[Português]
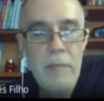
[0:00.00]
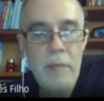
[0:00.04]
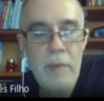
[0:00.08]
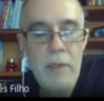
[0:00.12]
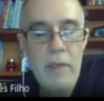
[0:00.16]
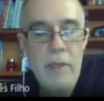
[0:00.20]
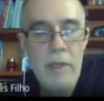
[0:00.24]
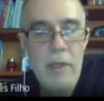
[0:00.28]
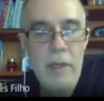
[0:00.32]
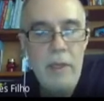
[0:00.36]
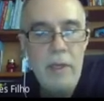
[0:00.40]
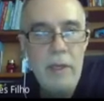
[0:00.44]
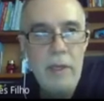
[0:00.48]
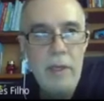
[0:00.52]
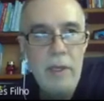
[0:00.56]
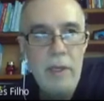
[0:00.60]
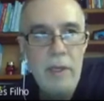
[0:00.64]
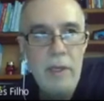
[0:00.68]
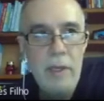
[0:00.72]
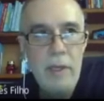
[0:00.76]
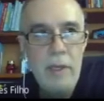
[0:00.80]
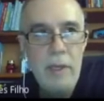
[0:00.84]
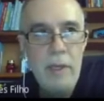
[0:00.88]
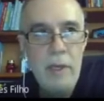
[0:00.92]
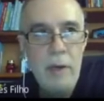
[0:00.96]

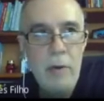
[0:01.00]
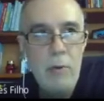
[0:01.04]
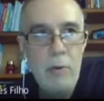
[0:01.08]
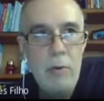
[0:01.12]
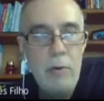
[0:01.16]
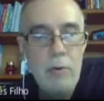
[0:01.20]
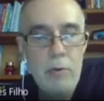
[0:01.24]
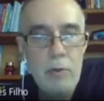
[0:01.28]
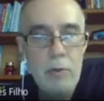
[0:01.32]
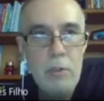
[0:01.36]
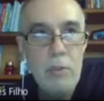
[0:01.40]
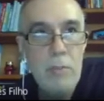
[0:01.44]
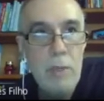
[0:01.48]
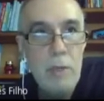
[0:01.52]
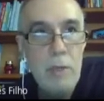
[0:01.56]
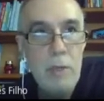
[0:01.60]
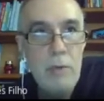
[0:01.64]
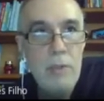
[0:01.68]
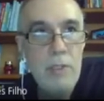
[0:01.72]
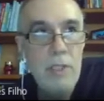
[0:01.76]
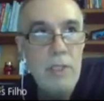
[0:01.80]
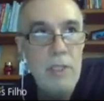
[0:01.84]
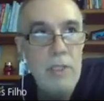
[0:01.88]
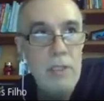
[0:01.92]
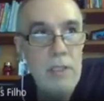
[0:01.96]
é, alguns mal
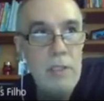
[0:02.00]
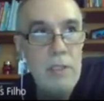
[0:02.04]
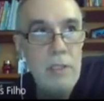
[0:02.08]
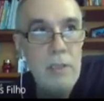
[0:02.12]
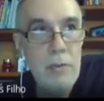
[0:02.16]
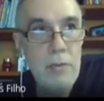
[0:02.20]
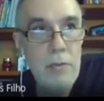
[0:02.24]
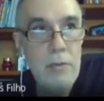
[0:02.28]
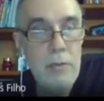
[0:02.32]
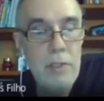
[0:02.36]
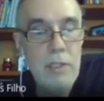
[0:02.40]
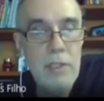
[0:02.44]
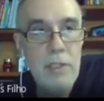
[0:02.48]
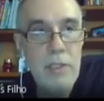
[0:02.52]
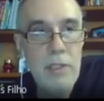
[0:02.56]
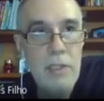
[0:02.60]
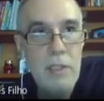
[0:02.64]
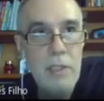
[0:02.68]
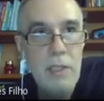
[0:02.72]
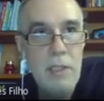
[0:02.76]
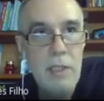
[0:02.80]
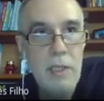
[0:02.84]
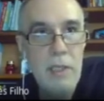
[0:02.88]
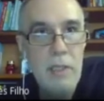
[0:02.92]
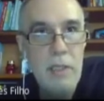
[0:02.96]
entendidos
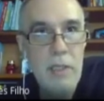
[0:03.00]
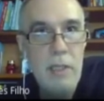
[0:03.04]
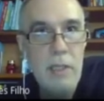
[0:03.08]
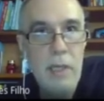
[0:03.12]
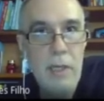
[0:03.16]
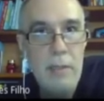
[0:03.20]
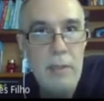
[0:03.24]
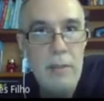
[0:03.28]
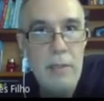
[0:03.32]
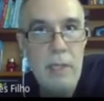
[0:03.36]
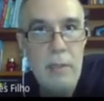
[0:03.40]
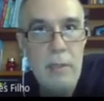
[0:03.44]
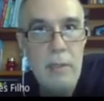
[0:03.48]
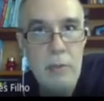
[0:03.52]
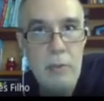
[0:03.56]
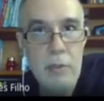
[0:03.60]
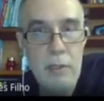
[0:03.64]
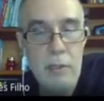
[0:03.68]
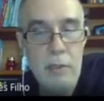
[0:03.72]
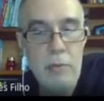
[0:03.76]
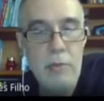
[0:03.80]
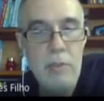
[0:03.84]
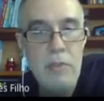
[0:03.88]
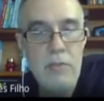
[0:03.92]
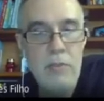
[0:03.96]
acerca da, da
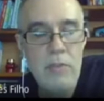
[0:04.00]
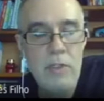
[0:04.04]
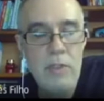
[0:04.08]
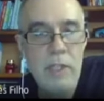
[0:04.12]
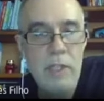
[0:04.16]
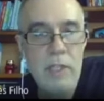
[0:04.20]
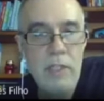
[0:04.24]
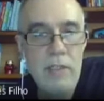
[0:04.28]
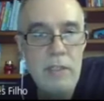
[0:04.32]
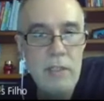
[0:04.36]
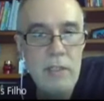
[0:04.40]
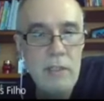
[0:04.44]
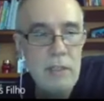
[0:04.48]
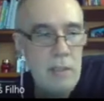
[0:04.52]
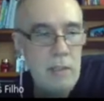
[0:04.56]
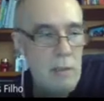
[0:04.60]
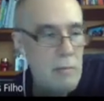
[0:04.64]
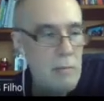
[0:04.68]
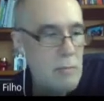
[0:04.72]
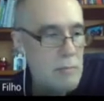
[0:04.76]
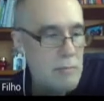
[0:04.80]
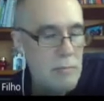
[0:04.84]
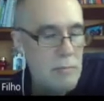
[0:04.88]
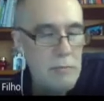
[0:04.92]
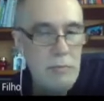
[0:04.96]
noção de evidência
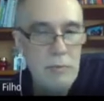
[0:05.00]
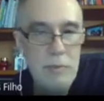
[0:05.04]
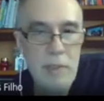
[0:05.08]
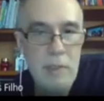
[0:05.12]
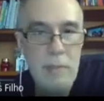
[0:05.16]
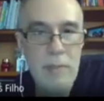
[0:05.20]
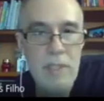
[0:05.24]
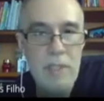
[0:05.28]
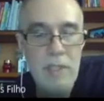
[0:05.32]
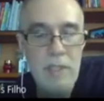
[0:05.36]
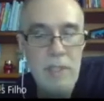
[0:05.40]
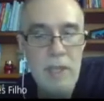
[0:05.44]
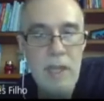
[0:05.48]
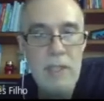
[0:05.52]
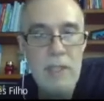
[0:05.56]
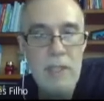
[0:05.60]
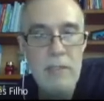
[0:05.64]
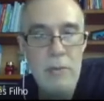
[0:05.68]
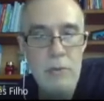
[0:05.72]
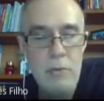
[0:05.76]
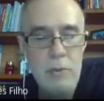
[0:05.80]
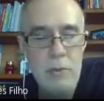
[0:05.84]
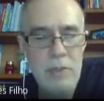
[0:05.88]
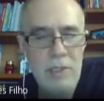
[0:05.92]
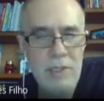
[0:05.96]
são fundamentais em
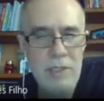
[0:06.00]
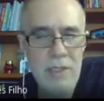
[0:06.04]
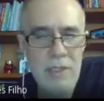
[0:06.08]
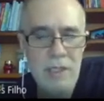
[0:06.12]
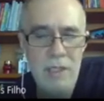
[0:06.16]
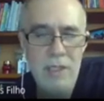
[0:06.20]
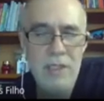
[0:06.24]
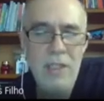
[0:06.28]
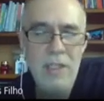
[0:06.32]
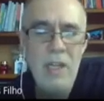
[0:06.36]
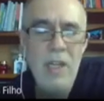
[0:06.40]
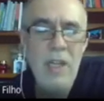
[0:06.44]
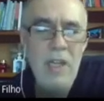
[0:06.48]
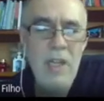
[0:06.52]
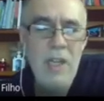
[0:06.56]
todas elas.